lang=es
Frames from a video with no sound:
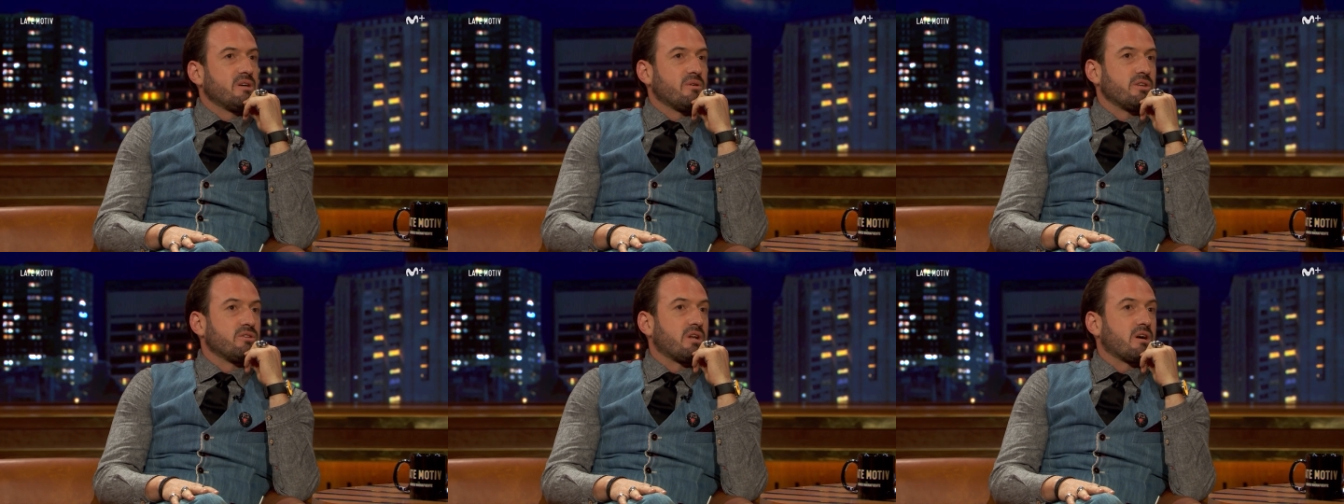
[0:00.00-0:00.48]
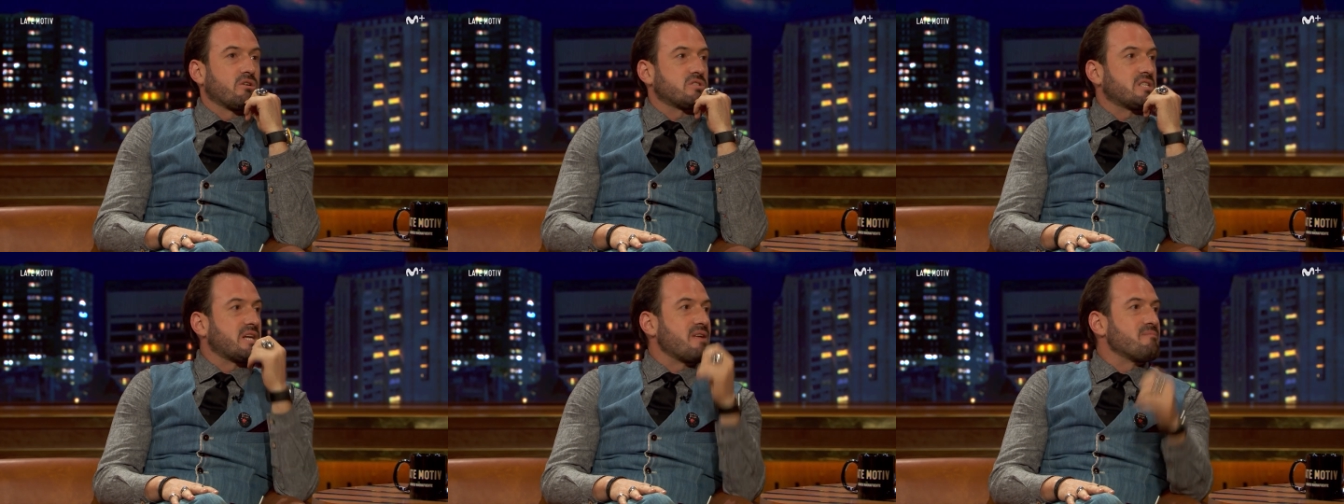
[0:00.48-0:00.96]
cuando las
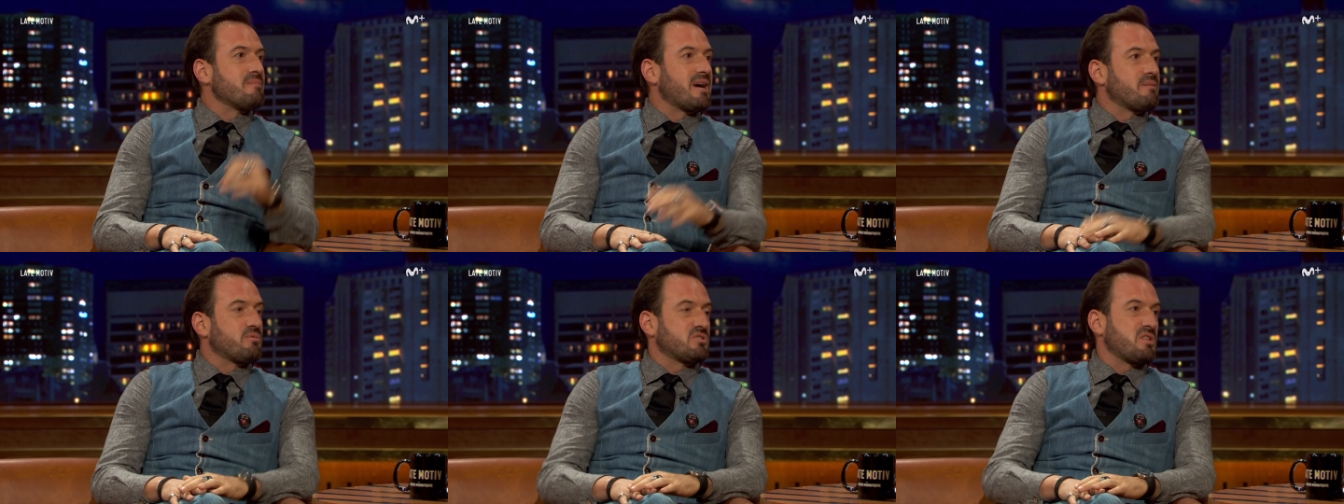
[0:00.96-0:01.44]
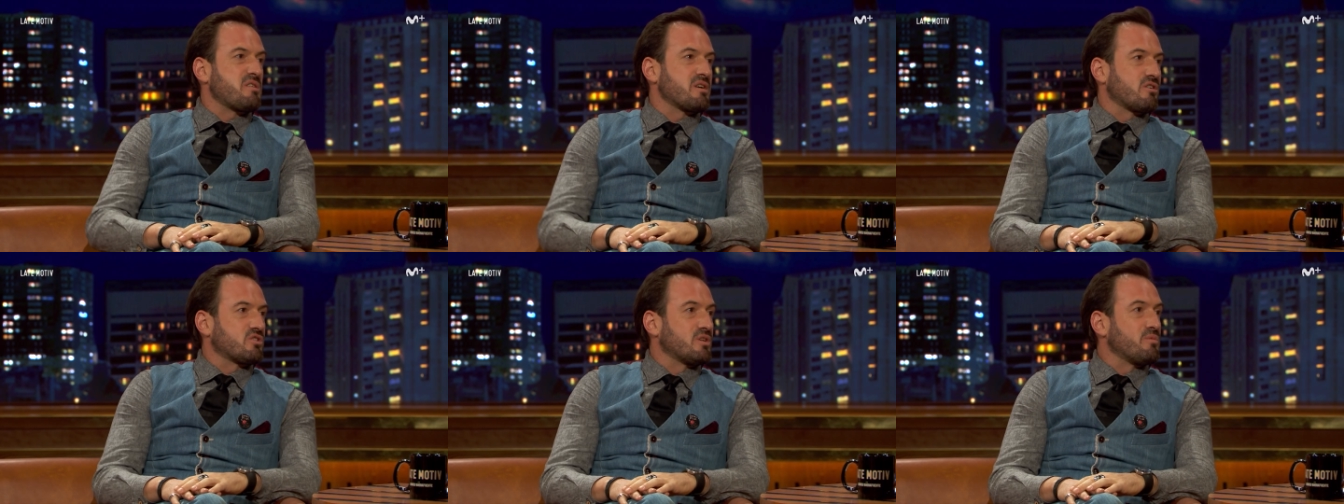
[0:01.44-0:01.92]
cosas salen mal, pues se
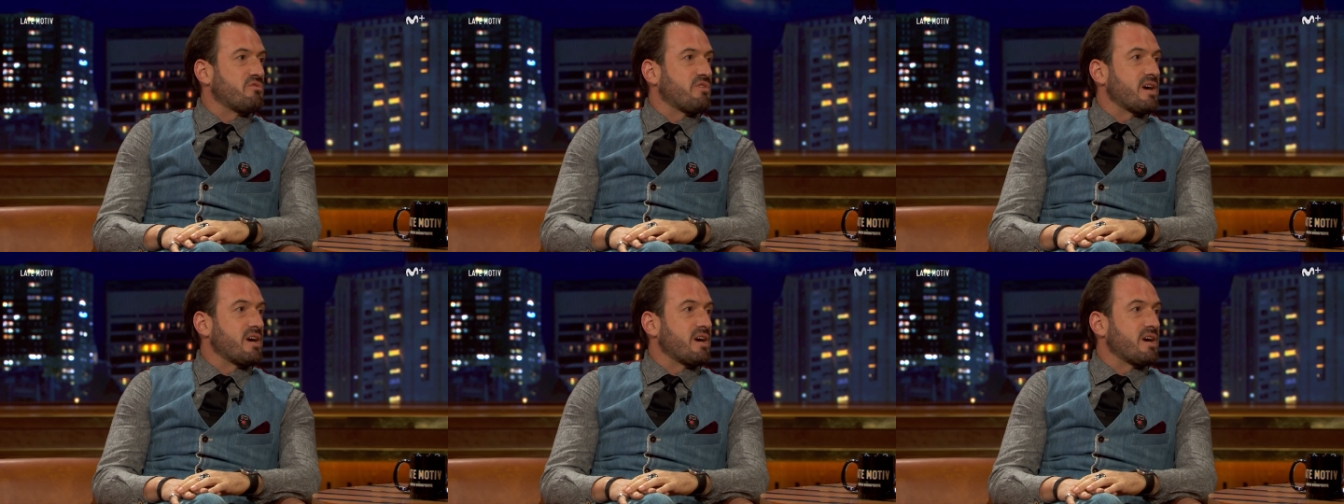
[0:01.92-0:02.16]
dicen cosas muy